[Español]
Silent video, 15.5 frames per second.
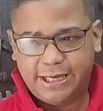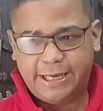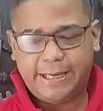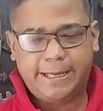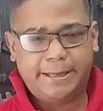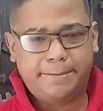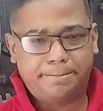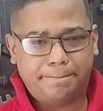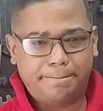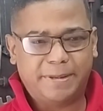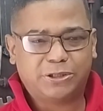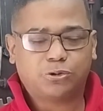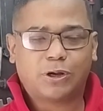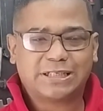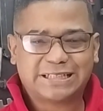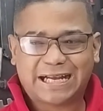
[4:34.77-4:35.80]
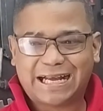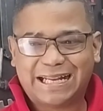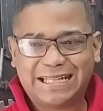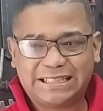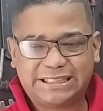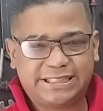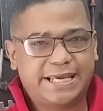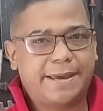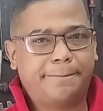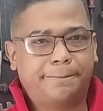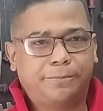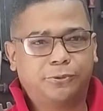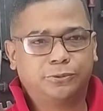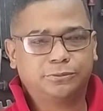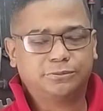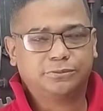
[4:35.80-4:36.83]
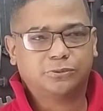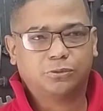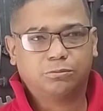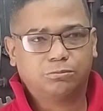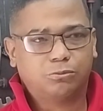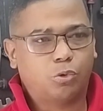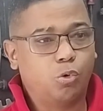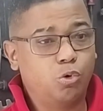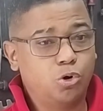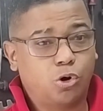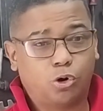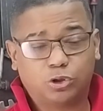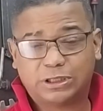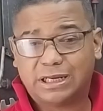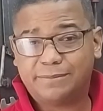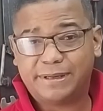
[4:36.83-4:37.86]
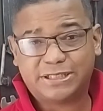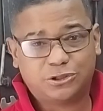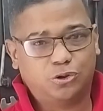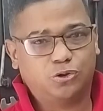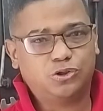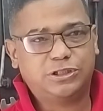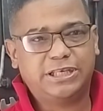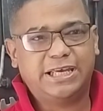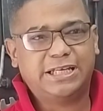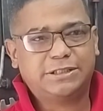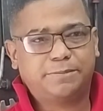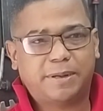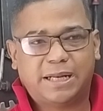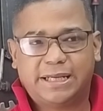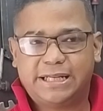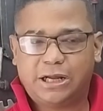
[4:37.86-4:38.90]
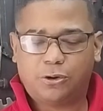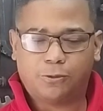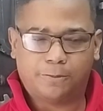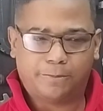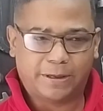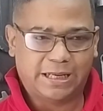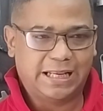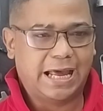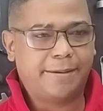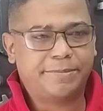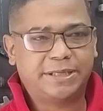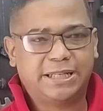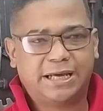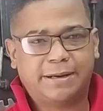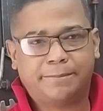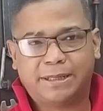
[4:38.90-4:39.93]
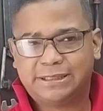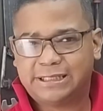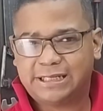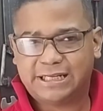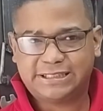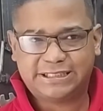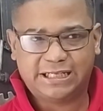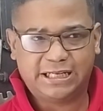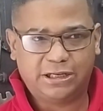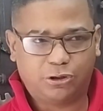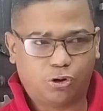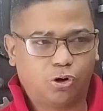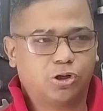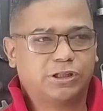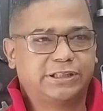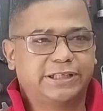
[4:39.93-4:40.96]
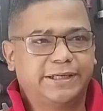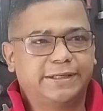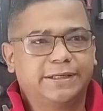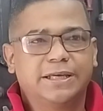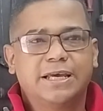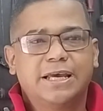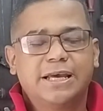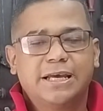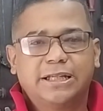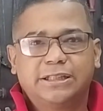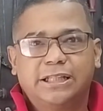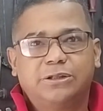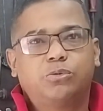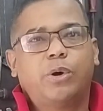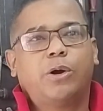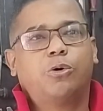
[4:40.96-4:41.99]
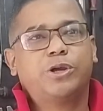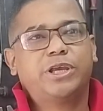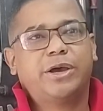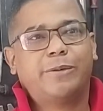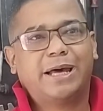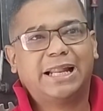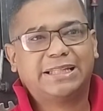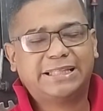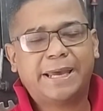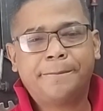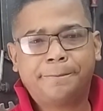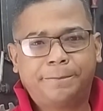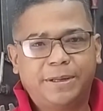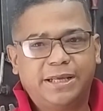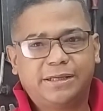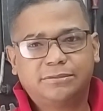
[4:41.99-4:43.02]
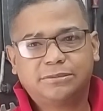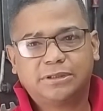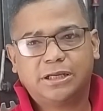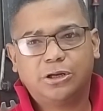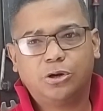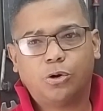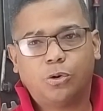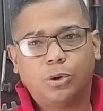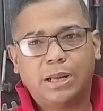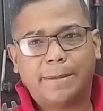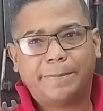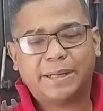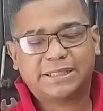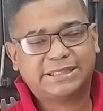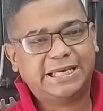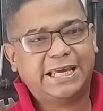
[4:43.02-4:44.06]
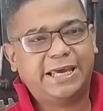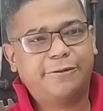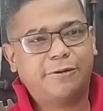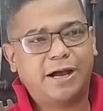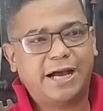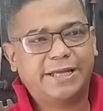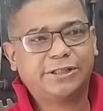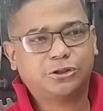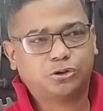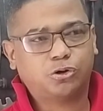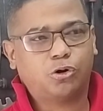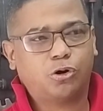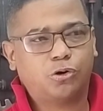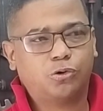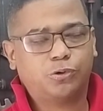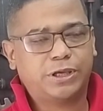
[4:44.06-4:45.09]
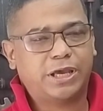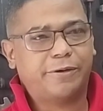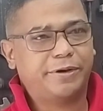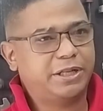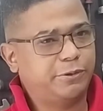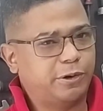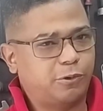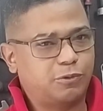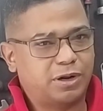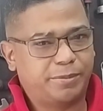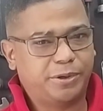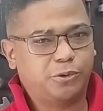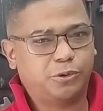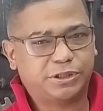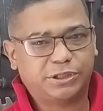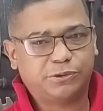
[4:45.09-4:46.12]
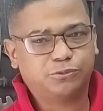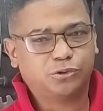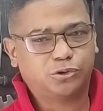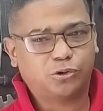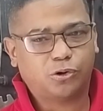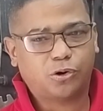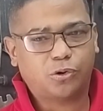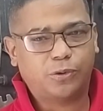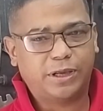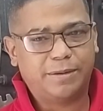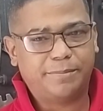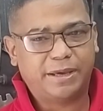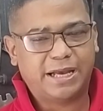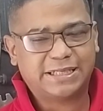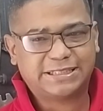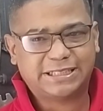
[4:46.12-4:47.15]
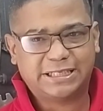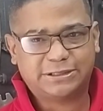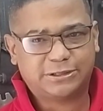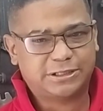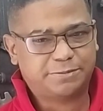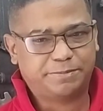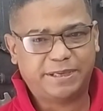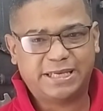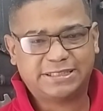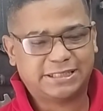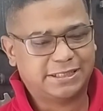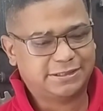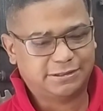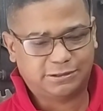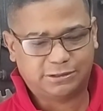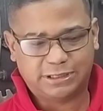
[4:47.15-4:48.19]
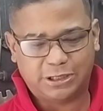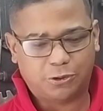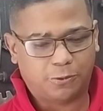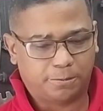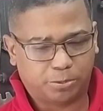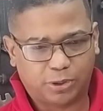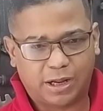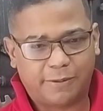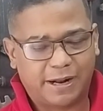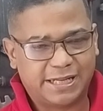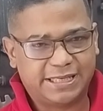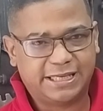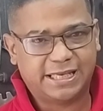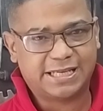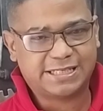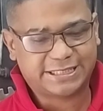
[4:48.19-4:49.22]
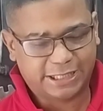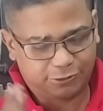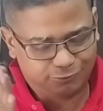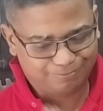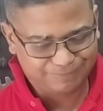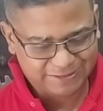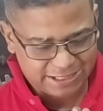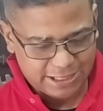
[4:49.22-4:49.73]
Eh, me toca sacar el tiempo, uno o tal vez dos días para ir a comprar lámina, mandar a hacer el corte, luego llevar a temple, la parte que va en torno, ya averigué un amigo que tiene un torno, él me hace esas piezas, le compro la varilla de acero,